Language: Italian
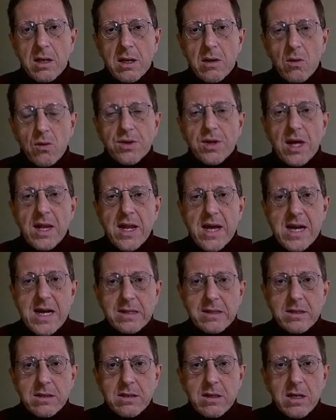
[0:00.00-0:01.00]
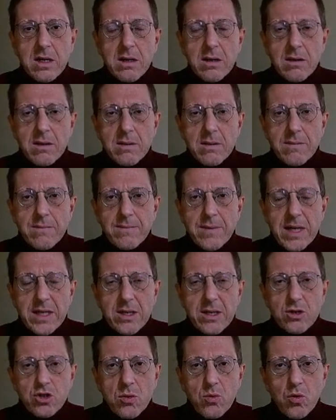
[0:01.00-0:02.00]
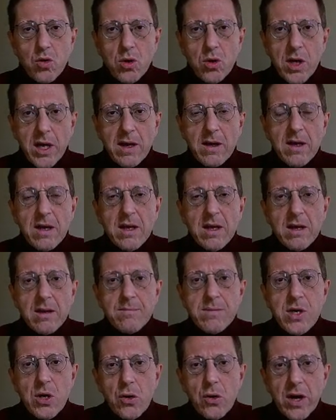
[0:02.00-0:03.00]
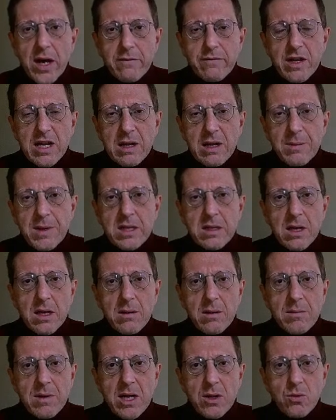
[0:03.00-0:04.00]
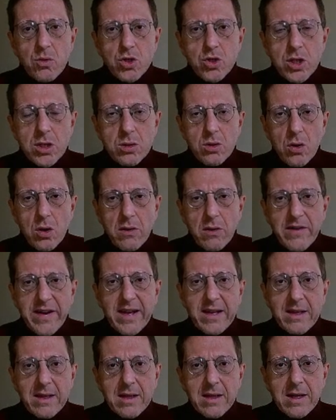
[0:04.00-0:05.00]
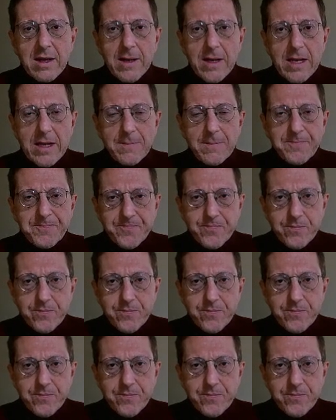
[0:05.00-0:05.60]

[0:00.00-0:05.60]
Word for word: lontananza, Beatrice muore biograficamente nel 1290 e